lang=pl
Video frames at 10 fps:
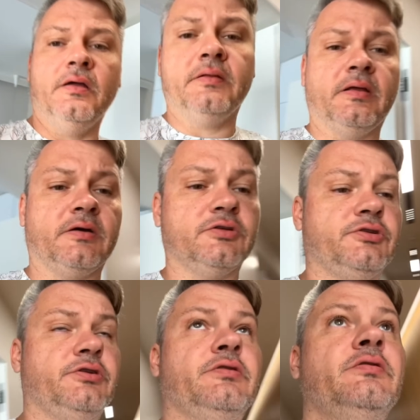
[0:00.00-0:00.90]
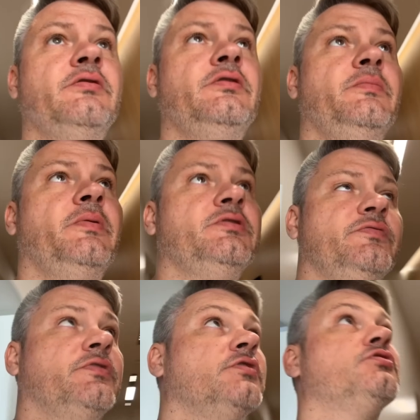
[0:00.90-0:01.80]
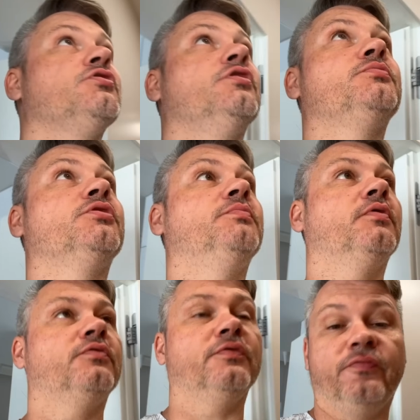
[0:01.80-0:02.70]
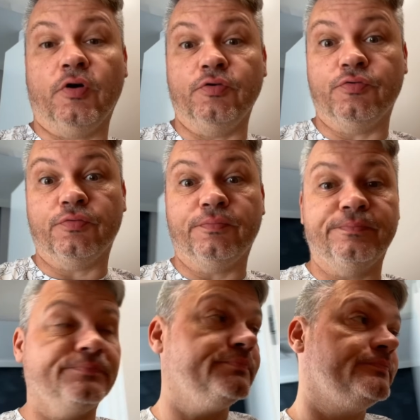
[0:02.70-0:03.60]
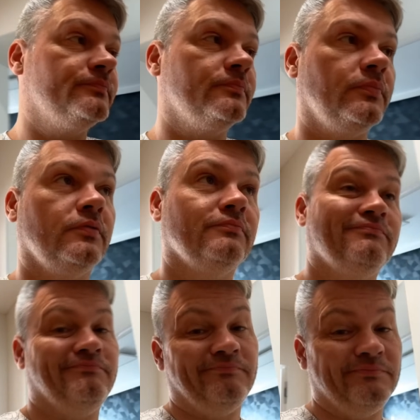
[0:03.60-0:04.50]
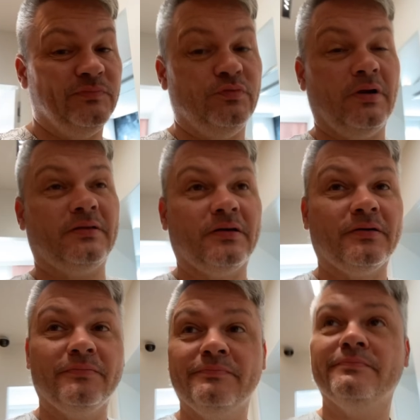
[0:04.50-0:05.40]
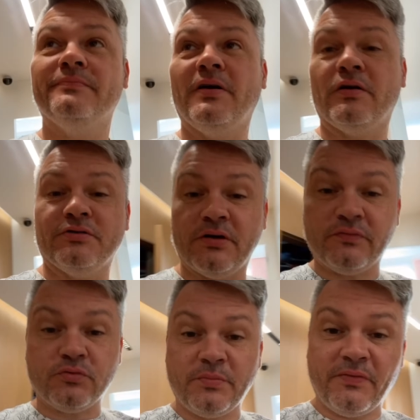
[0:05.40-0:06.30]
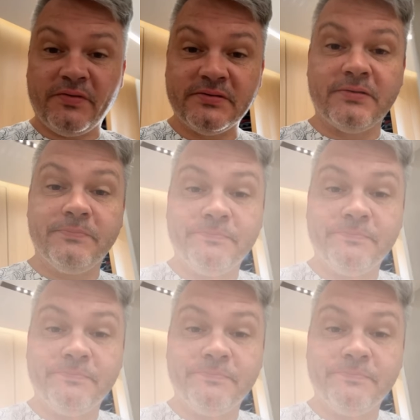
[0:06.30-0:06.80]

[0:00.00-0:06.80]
Także i będzie wykończony przedpokój w końcu. Po dwóch latach jakoś tak wyszło mniej więcej.